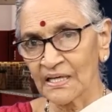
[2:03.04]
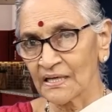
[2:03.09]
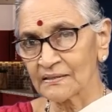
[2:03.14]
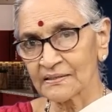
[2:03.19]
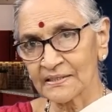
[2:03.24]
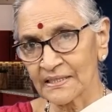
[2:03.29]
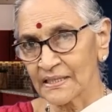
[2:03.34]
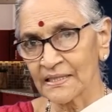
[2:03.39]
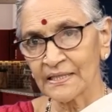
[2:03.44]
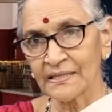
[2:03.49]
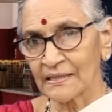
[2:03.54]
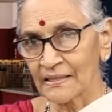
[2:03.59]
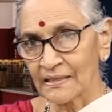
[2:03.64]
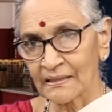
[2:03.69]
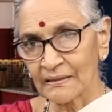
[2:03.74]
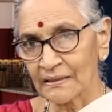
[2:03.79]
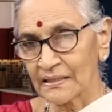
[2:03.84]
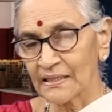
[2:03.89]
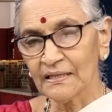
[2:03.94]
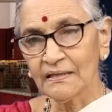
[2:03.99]
నెలసరి
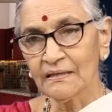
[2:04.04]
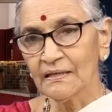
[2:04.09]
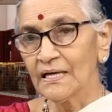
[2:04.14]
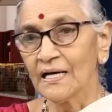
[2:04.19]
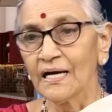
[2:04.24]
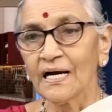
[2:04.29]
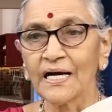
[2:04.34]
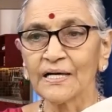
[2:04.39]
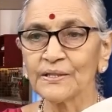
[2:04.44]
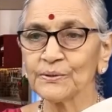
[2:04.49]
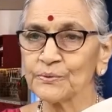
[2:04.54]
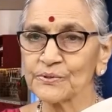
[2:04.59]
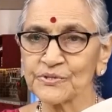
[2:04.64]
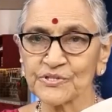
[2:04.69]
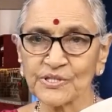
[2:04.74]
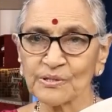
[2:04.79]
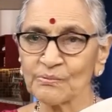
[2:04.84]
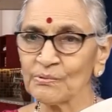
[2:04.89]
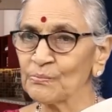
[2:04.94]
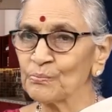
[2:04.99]
అంటాం కదా అది
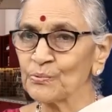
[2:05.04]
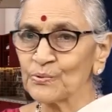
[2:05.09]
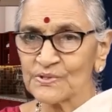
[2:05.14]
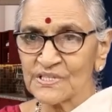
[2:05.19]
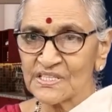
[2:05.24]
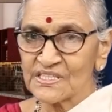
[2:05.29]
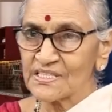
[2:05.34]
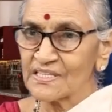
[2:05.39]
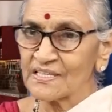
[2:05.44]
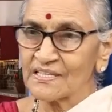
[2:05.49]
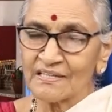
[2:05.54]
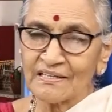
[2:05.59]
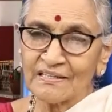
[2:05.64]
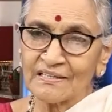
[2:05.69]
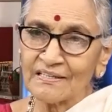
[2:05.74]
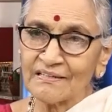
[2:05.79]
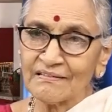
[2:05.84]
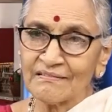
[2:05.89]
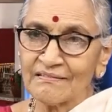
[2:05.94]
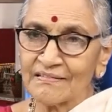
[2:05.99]
వచ్చినప్పుడు పూజ చేయరు
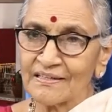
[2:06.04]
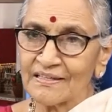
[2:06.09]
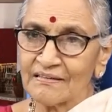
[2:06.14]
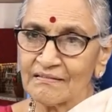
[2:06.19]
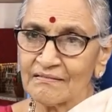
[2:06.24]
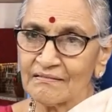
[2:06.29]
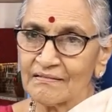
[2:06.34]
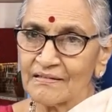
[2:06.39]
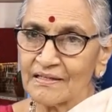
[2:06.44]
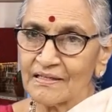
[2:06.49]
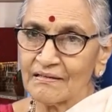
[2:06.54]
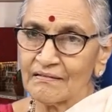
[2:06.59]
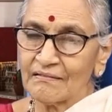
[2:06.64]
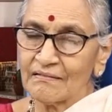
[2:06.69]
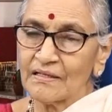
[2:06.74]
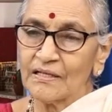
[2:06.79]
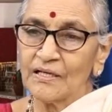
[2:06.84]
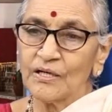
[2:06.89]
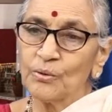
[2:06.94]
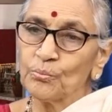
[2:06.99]
కదా
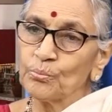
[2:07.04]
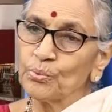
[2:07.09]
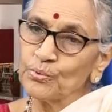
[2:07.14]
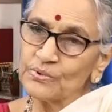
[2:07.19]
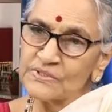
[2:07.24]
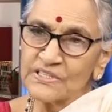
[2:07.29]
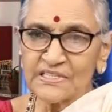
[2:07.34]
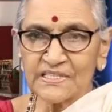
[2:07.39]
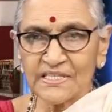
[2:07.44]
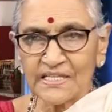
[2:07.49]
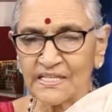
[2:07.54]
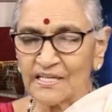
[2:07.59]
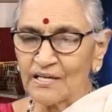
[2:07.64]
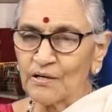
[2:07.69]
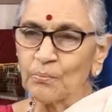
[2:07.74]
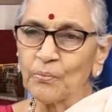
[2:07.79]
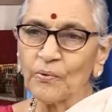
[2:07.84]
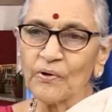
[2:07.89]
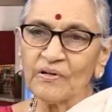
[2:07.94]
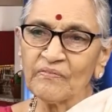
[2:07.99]
పూజ
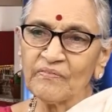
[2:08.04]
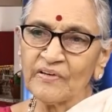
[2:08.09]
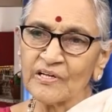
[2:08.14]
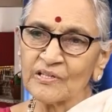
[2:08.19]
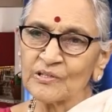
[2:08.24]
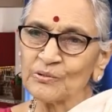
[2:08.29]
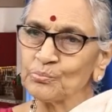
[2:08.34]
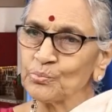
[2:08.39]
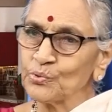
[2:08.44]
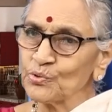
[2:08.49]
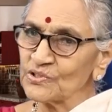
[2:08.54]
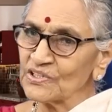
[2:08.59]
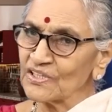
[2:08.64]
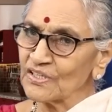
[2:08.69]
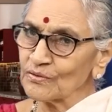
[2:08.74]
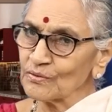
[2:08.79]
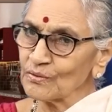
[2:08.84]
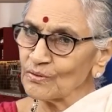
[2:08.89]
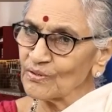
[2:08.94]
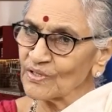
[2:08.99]
చేయకపోవడమే కదా పూజ
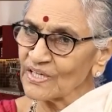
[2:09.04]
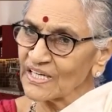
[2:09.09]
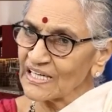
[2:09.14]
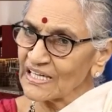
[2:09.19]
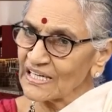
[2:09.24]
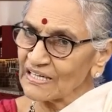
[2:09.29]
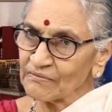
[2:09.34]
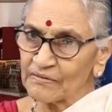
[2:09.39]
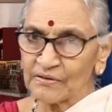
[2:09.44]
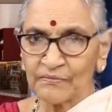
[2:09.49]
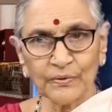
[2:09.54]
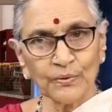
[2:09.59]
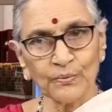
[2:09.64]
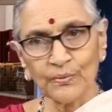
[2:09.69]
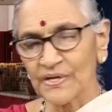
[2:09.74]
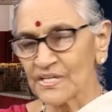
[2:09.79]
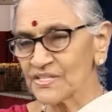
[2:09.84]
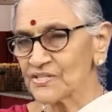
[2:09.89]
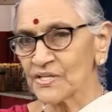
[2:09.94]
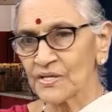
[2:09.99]
గదిలోకి వెళ్ళడం అవి
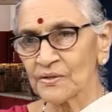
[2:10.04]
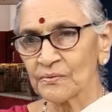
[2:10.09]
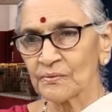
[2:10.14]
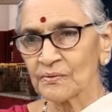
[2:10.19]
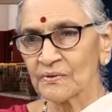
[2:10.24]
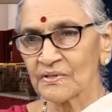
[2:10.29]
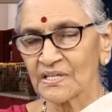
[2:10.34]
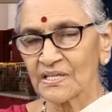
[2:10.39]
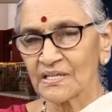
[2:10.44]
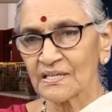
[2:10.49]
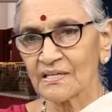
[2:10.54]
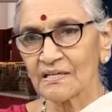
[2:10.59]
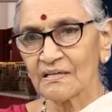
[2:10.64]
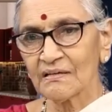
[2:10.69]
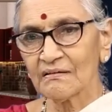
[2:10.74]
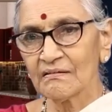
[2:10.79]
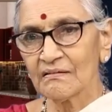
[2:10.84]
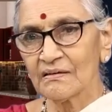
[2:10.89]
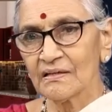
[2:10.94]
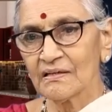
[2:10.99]
కూడా చేయకూడదు కదా
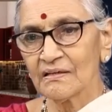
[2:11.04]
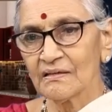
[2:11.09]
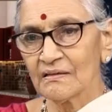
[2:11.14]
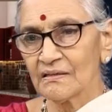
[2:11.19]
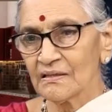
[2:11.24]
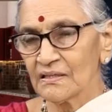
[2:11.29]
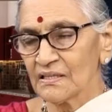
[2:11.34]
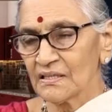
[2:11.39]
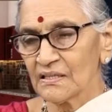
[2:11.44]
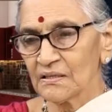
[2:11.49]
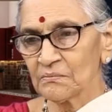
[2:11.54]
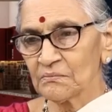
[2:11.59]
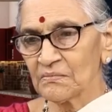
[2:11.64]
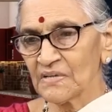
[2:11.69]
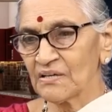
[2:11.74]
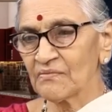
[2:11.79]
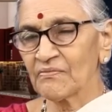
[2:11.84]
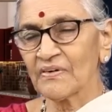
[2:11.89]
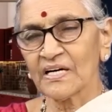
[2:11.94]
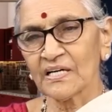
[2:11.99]

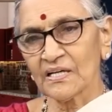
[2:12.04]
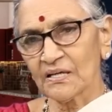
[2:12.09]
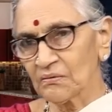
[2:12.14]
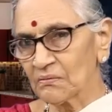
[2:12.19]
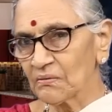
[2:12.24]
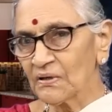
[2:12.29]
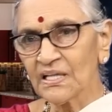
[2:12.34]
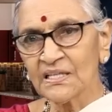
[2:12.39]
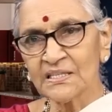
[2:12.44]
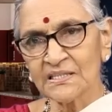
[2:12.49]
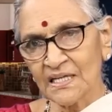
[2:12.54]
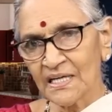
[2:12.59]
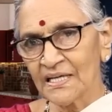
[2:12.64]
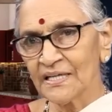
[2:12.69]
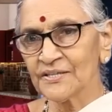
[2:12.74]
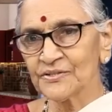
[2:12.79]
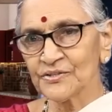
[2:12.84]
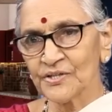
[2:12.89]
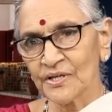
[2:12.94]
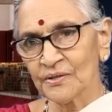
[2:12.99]
మరి వంట కూడా
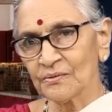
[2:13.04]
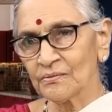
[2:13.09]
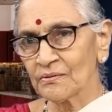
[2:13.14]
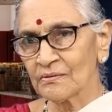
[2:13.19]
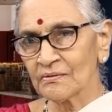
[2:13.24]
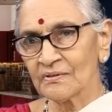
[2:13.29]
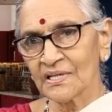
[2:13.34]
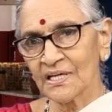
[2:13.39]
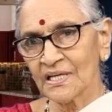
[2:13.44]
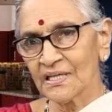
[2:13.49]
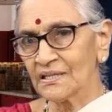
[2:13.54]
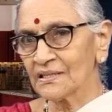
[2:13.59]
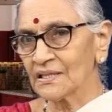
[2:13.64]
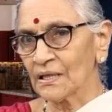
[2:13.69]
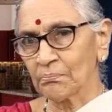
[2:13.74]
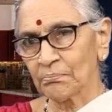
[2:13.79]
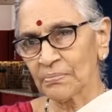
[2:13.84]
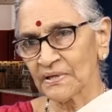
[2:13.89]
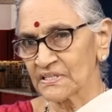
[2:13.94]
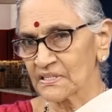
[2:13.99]
నిజానికి చేయకూడదు కానీ
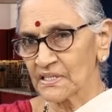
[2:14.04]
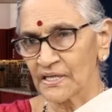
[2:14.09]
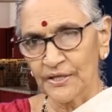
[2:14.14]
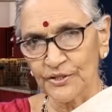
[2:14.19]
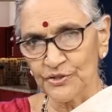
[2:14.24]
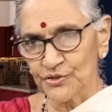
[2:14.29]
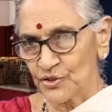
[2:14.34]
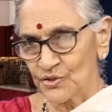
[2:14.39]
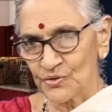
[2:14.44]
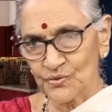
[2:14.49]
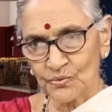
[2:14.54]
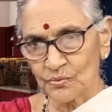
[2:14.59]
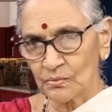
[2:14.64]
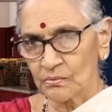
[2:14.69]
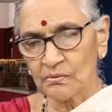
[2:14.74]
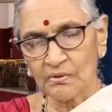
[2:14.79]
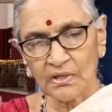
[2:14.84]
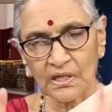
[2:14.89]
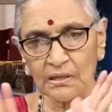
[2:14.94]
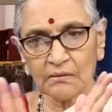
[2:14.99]
తప్పనిసరి
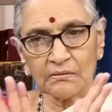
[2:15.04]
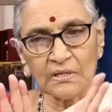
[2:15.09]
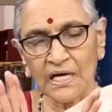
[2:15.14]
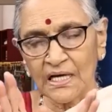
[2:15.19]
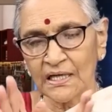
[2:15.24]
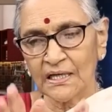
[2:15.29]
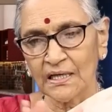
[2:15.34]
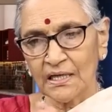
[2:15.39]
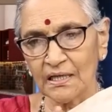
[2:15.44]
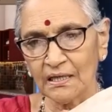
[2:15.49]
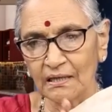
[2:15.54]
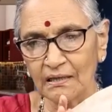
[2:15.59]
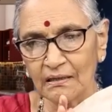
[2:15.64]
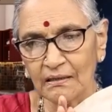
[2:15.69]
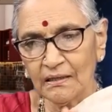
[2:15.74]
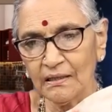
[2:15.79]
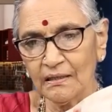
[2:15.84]
చేసుకుంటున్నారు దానికి